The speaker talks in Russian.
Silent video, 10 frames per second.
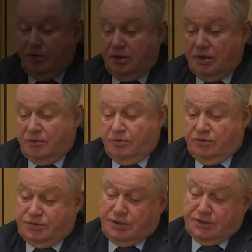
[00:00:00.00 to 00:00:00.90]
видите, как
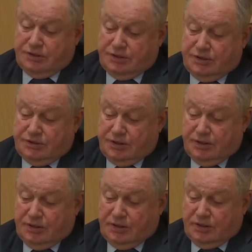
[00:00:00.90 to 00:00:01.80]
получается, значит,
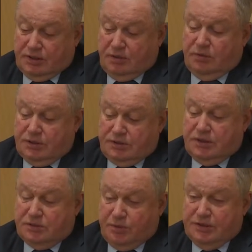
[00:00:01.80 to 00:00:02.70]
храм
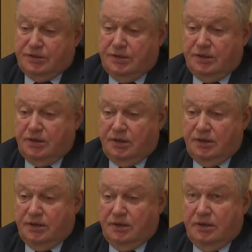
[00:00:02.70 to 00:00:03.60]
Христа
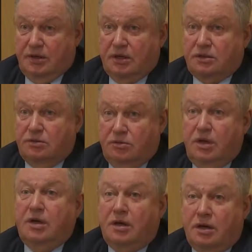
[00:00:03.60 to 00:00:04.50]
Спасителя от
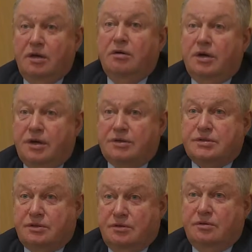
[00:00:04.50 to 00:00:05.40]
нуля, как
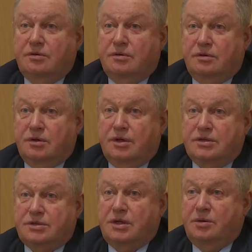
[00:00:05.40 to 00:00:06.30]
говорится, до
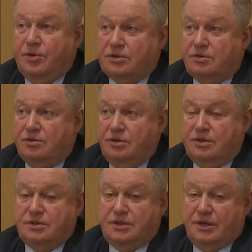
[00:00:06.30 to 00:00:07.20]
креста
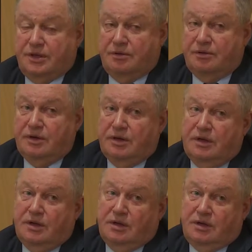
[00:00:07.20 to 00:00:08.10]
построено заново.
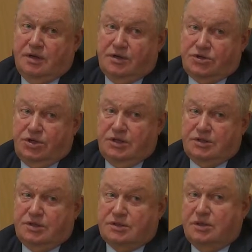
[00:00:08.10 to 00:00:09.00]

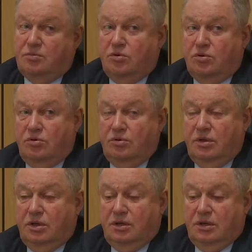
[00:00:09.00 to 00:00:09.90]
Кронштадтский собор,
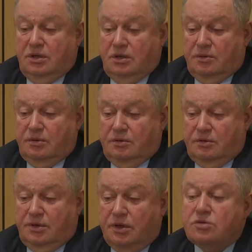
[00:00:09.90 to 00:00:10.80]
он
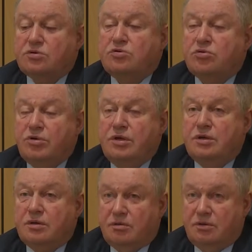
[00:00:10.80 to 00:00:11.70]
э,
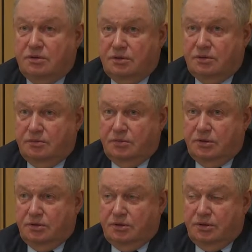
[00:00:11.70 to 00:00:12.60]
реконструирован
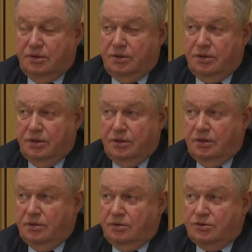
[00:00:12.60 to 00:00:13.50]
был, и
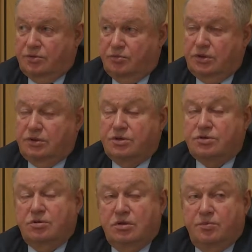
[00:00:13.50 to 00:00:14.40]
э, очень был
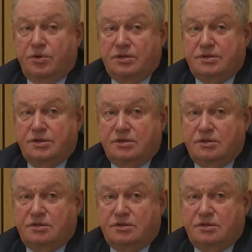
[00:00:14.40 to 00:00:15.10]
тяжелый процесс.